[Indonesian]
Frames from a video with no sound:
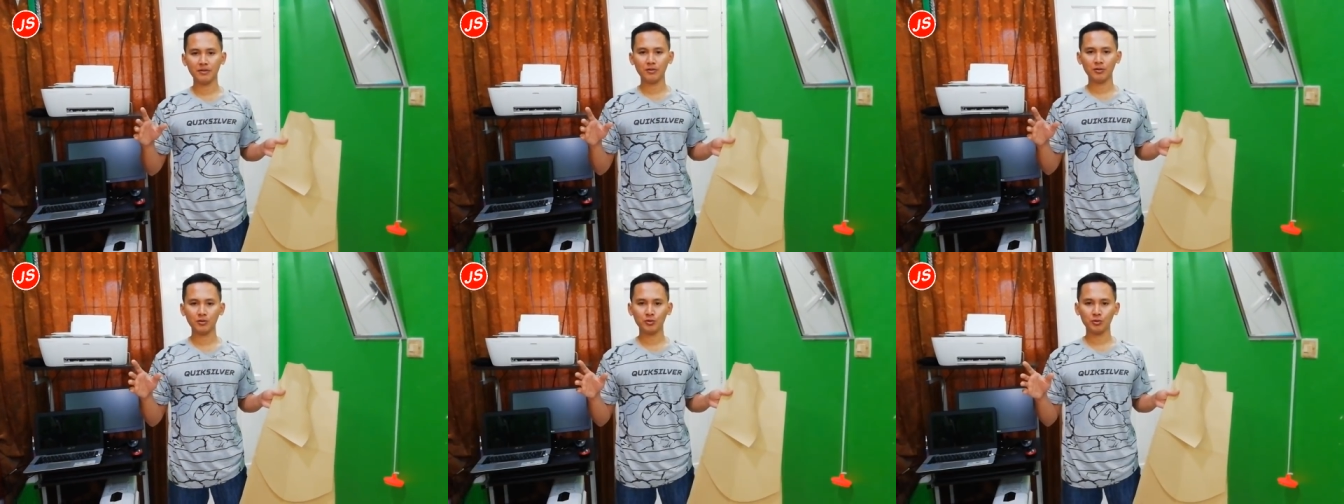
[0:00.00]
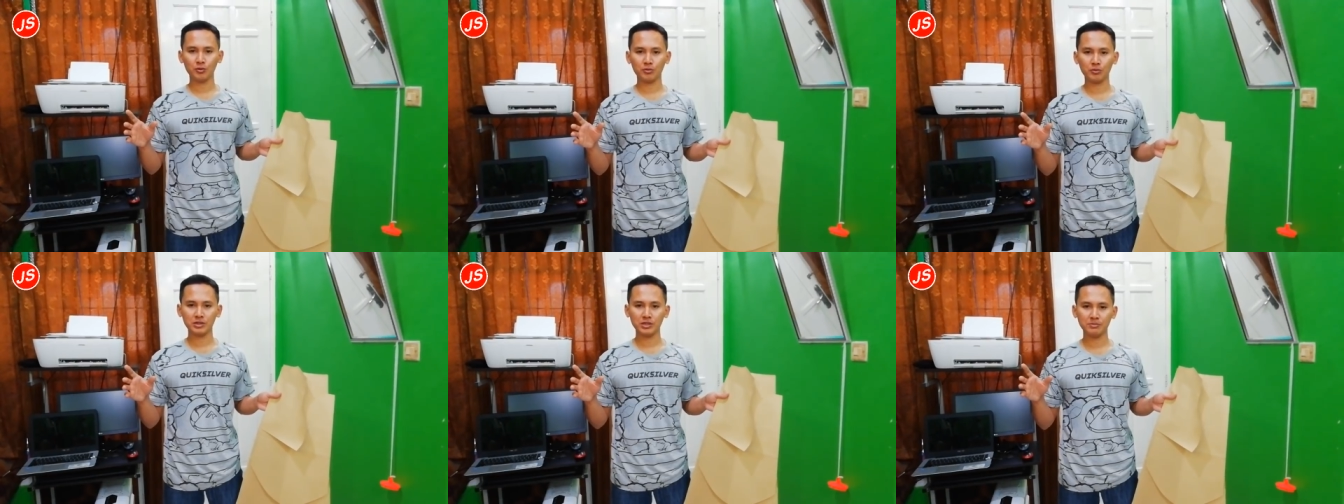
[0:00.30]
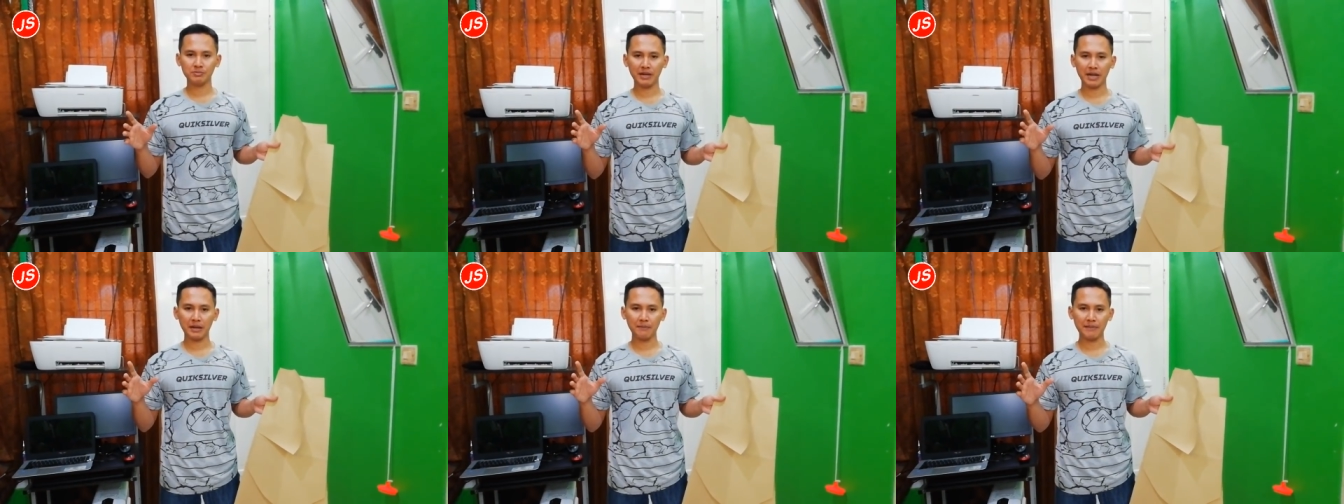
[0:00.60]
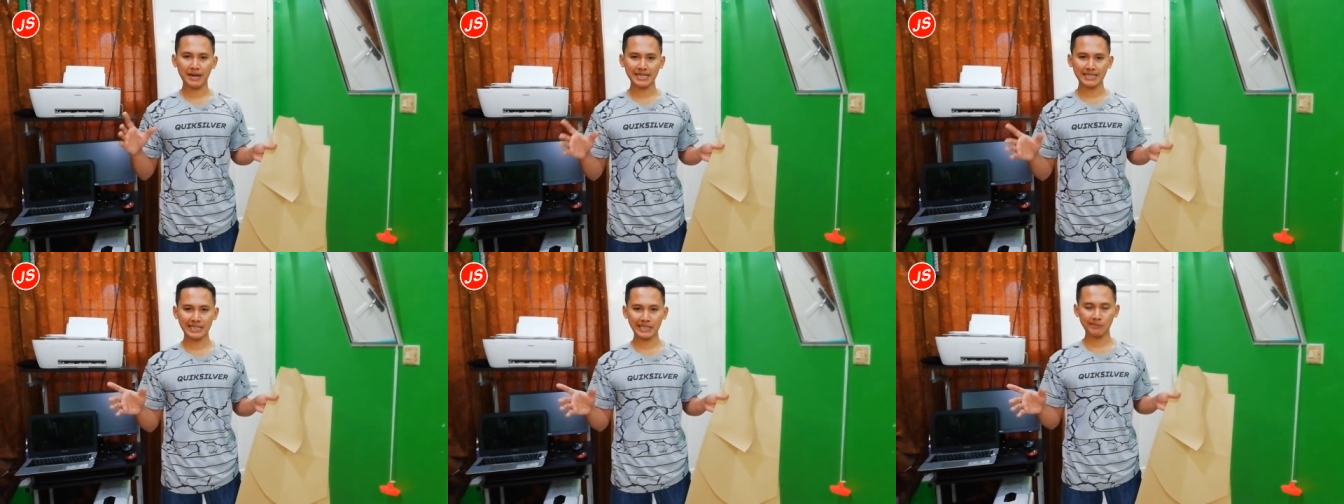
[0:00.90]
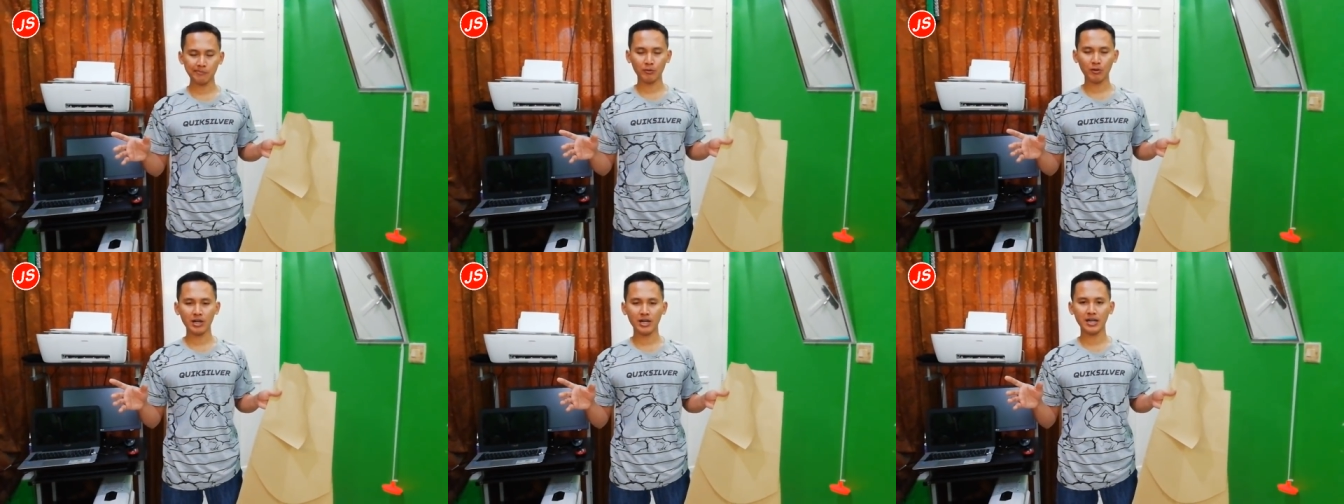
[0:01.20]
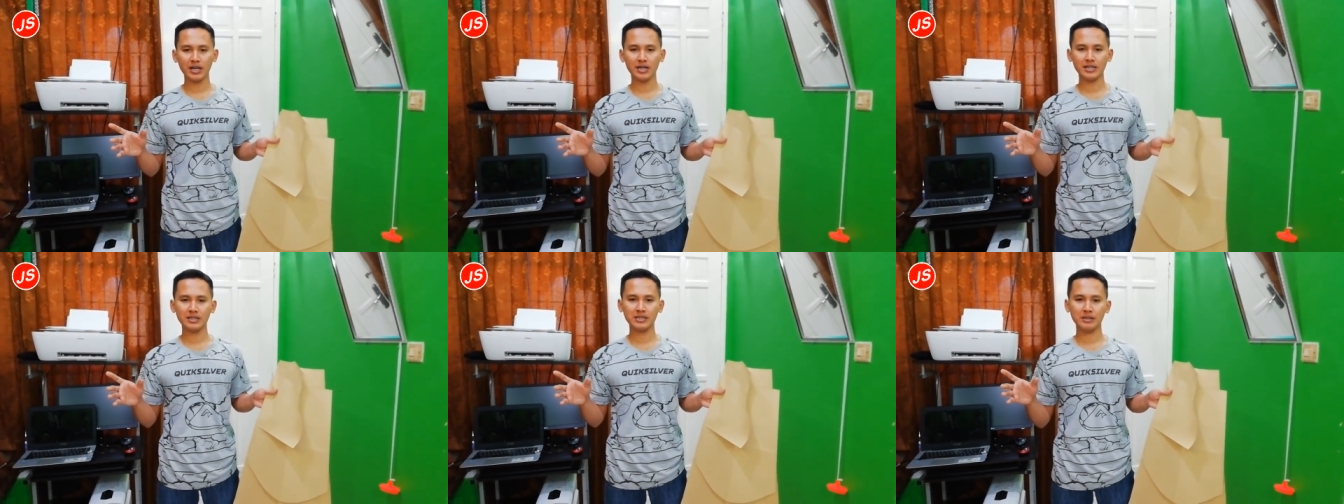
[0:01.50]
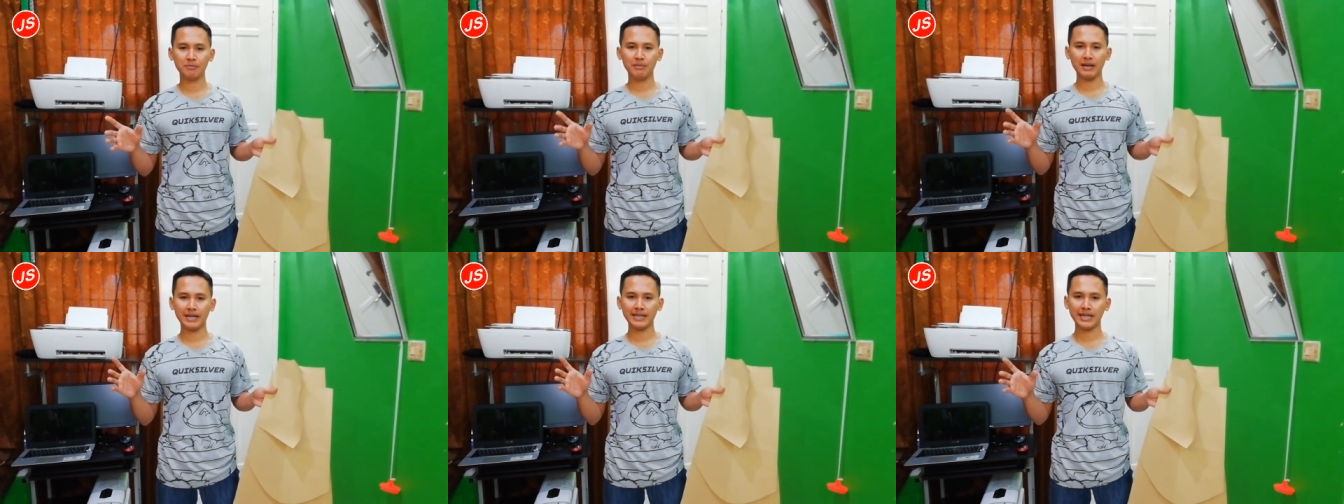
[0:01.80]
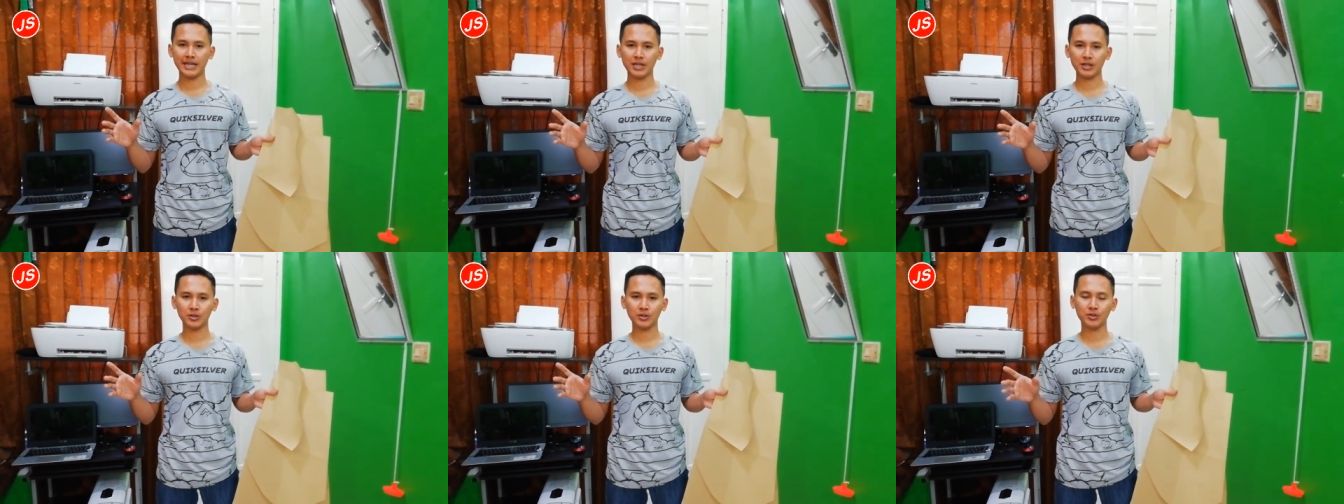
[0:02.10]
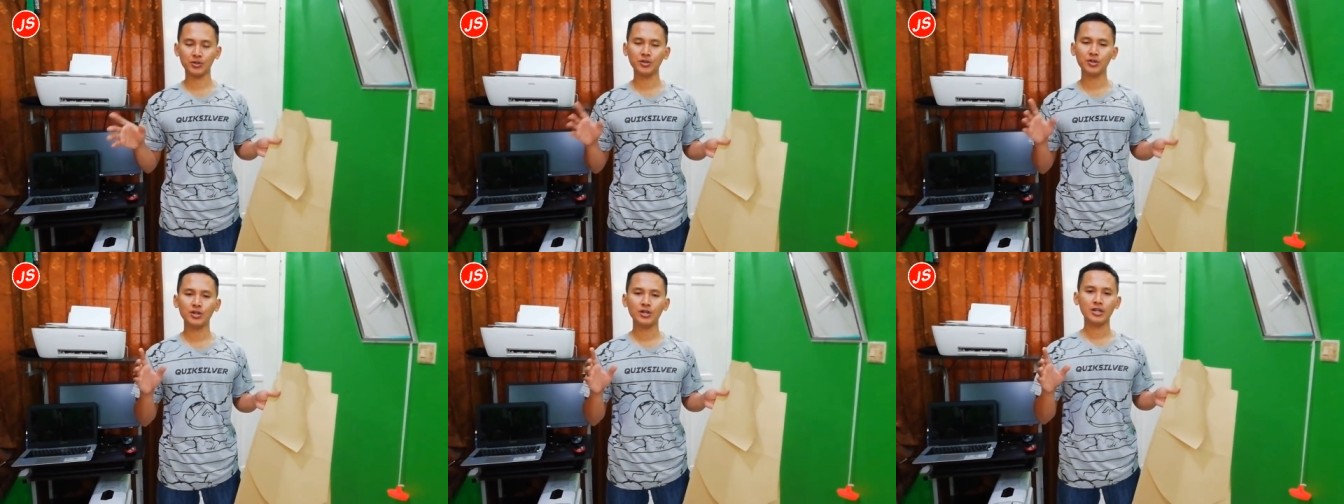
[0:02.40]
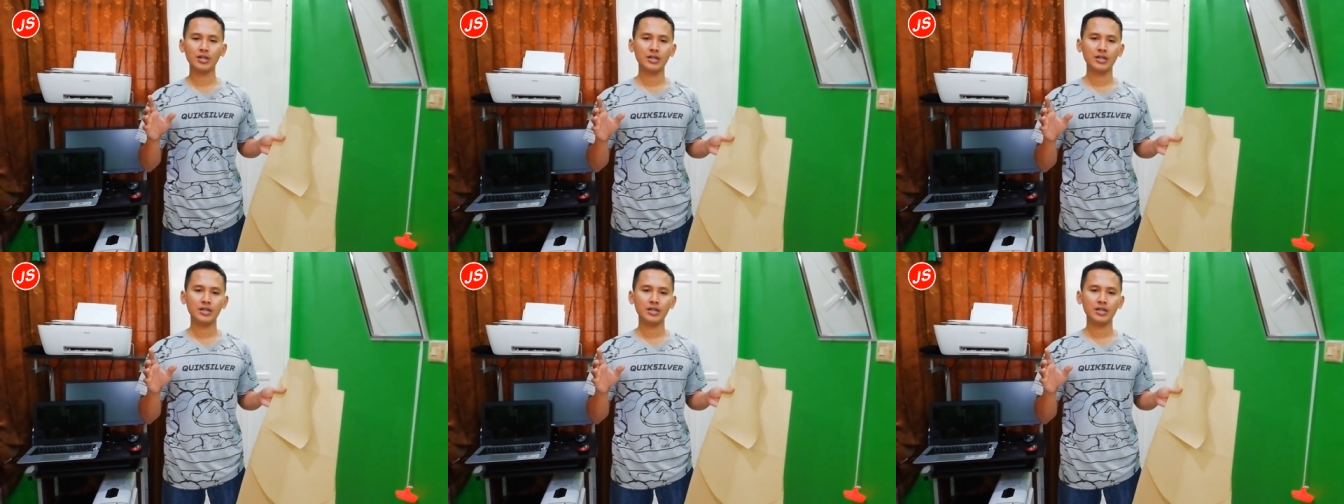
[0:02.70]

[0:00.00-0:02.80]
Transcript: untuk sebagai master pola jeblaknya itu